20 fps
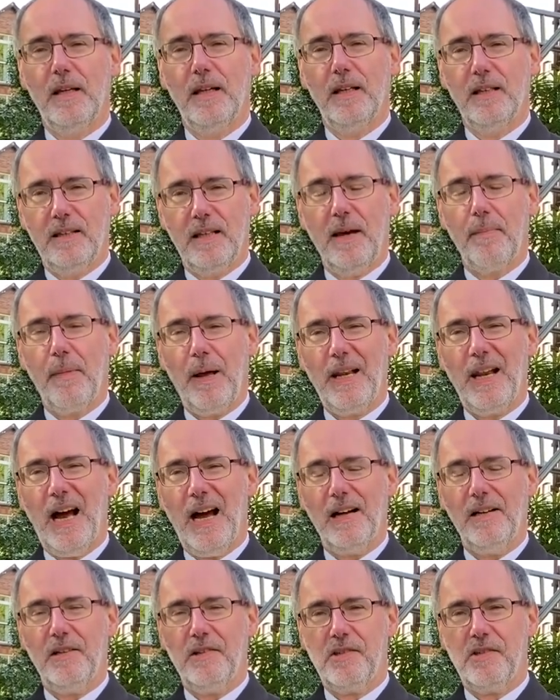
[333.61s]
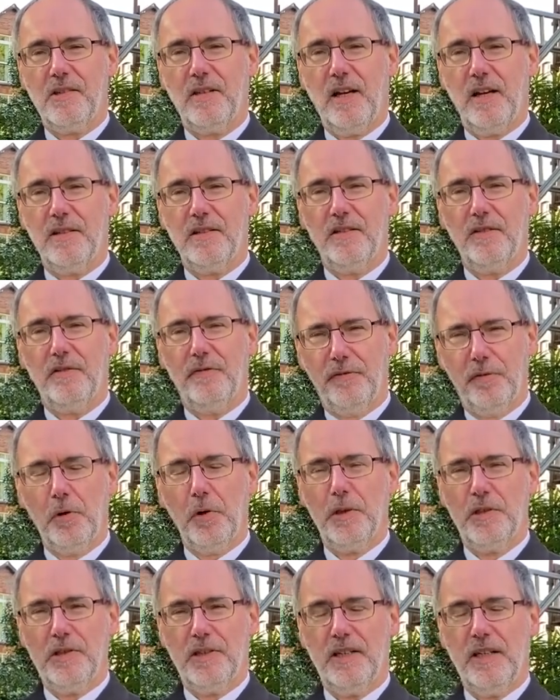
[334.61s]
in der man Angst hat,
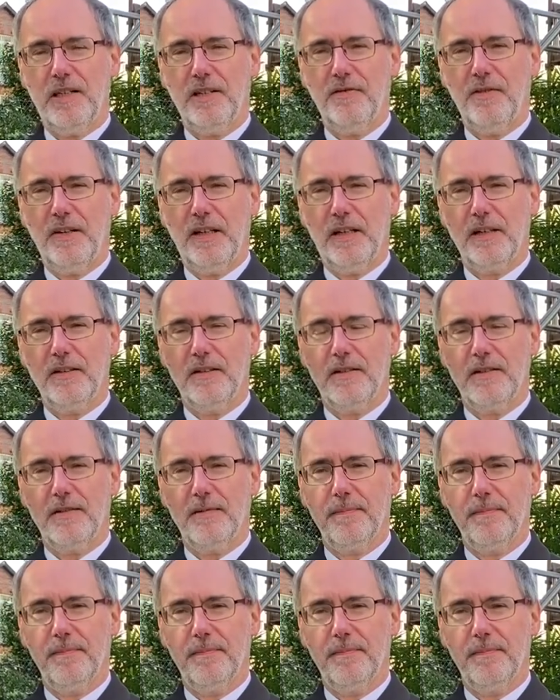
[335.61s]
Furcht entwickelt.